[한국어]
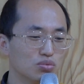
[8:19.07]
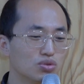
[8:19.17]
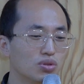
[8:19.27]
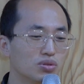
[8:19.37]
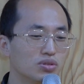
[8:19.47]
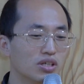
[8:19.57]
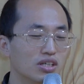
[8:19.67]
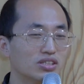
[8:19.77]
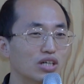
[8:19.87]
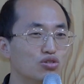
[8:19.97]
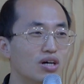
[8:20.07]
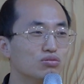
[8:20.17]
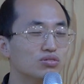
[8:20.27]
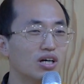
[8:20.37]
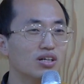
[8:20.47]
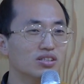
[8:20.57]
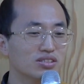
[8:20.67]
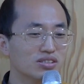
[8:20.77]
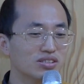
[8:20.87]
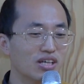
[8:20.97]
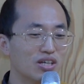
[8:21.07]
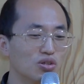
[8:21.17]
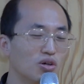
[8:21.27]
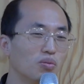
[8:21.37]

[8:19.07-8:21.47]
물론 자유한국당에서